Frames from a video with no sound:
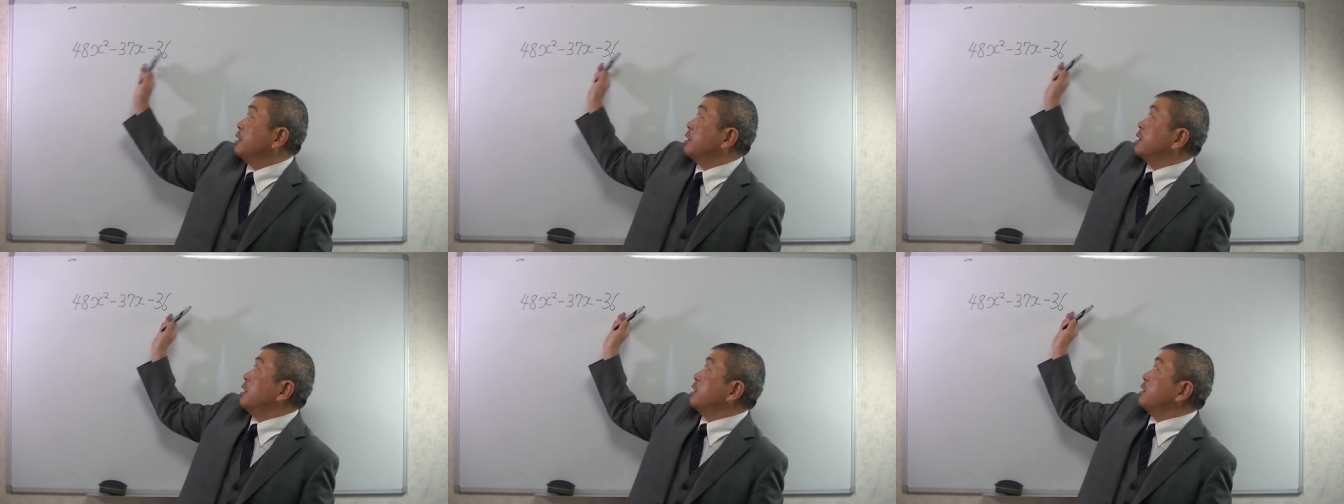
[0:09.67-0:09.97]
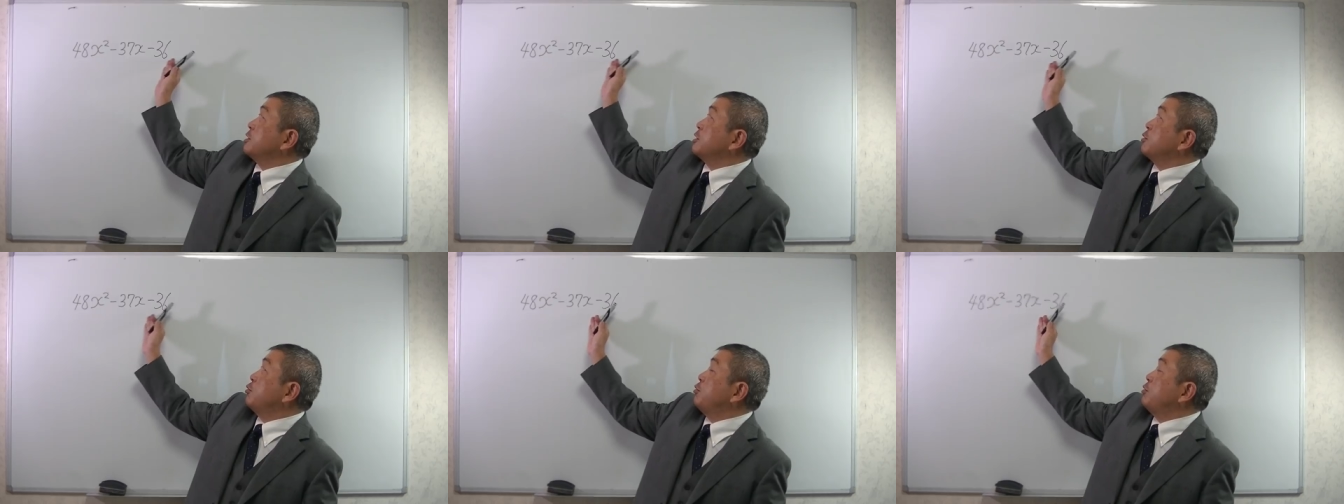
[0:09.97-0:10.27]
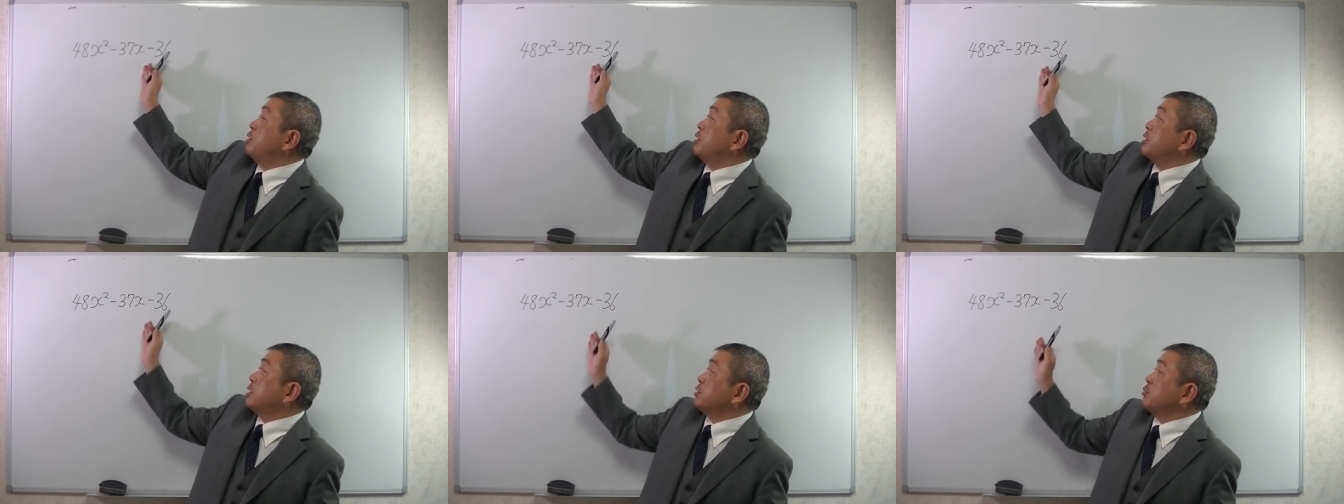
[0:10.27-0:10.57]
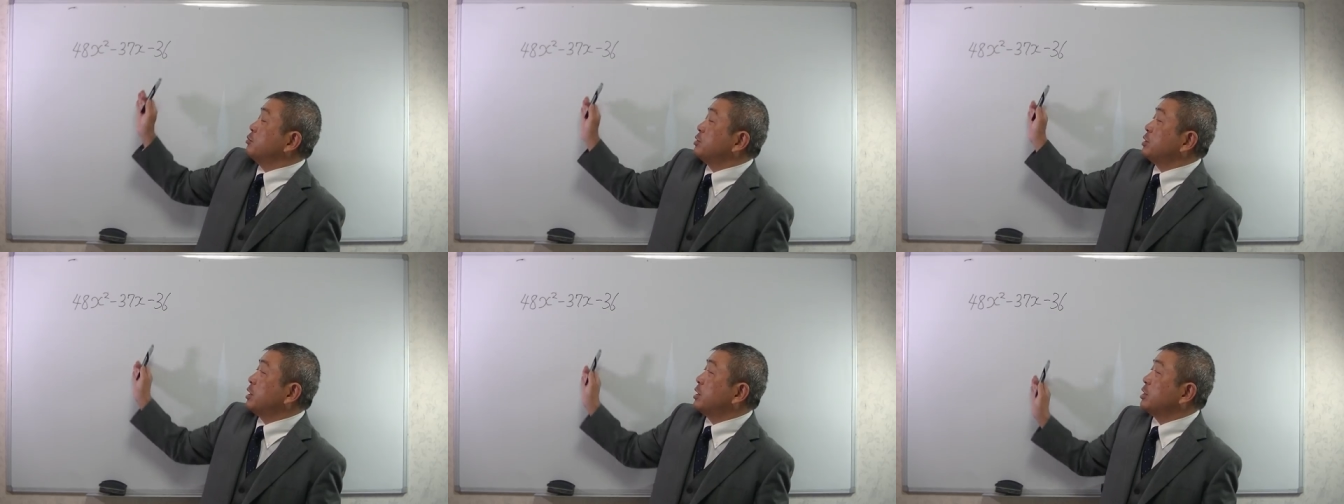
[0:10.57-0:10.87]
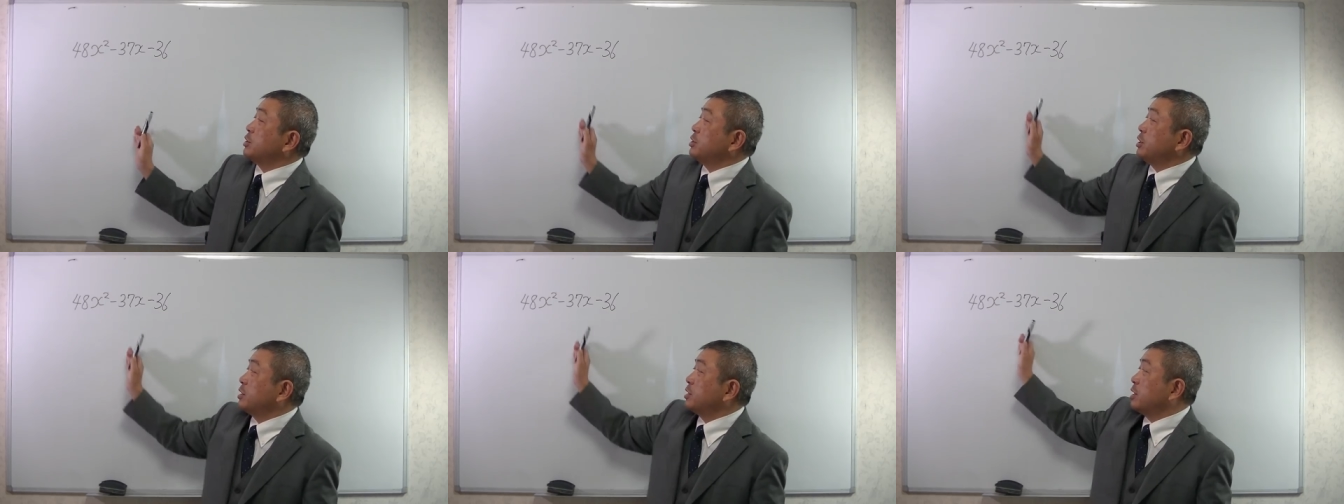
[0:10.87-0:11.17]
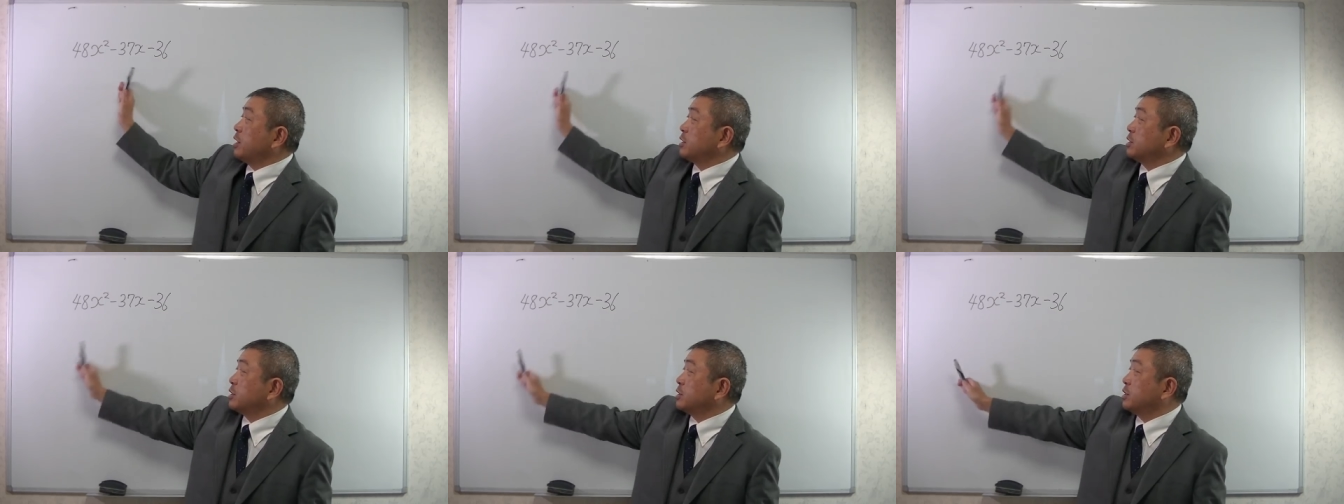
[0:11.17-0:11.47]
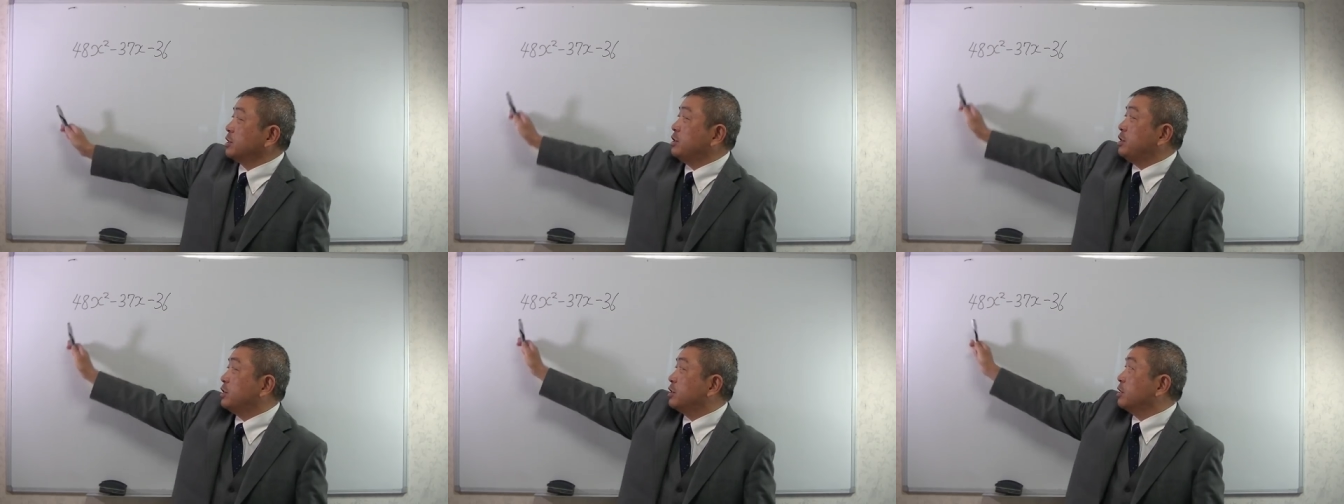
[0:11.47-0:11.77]
かけてこうなる数を探して、たす
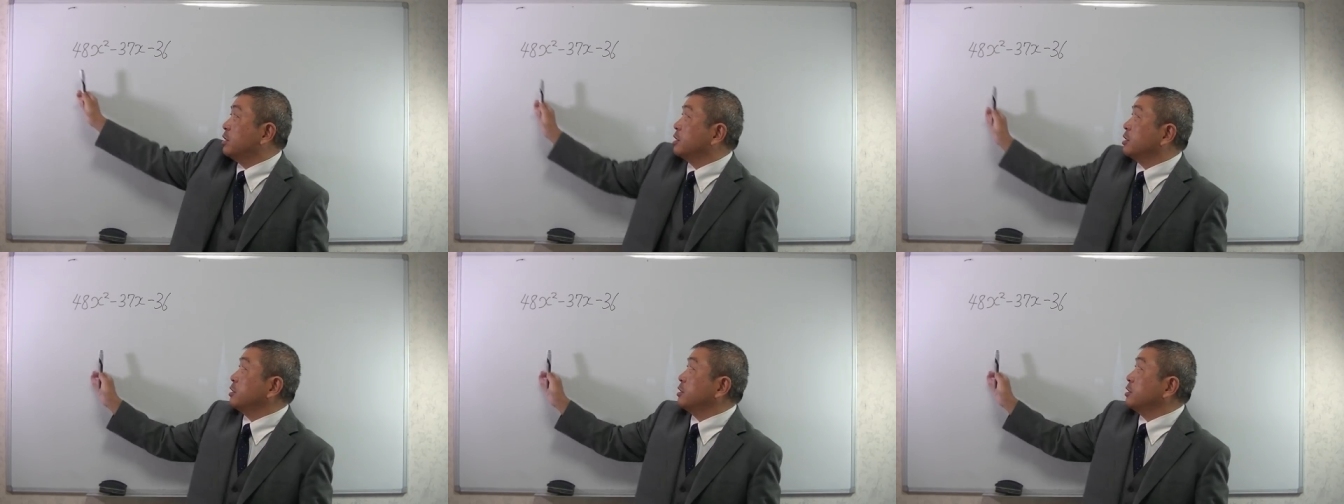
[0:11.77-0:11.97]
きにか